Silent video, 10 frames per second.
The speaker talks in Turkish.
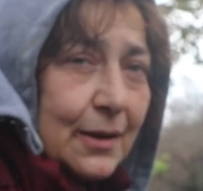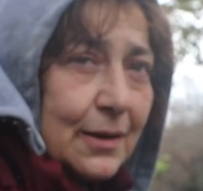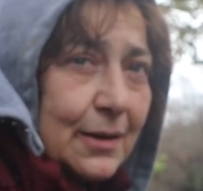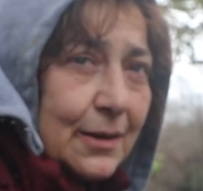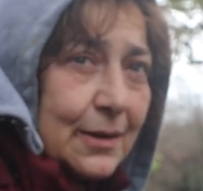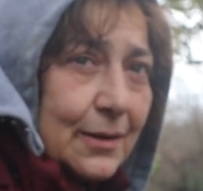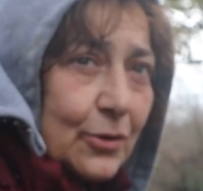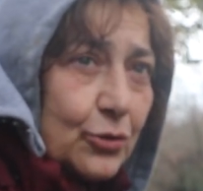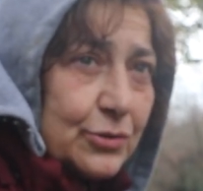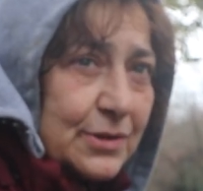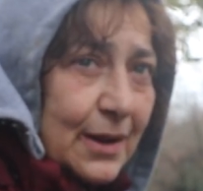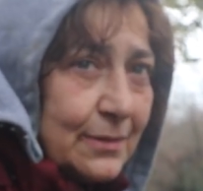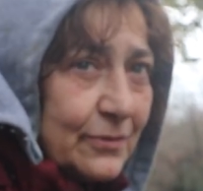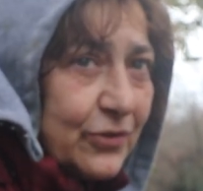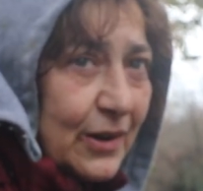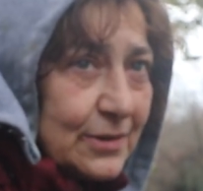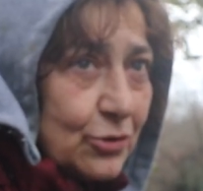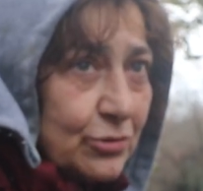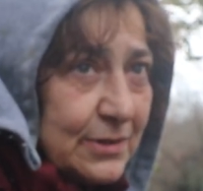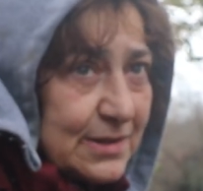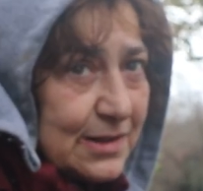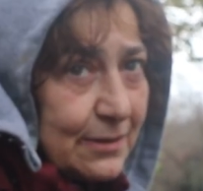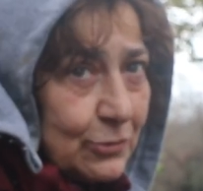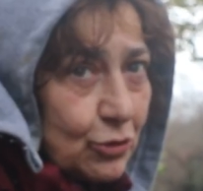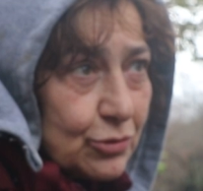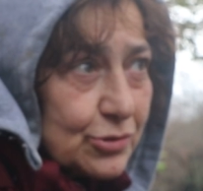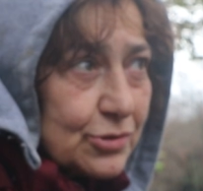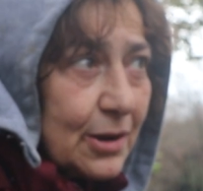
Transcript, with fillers: E, yüzden fayton istemiyoruz.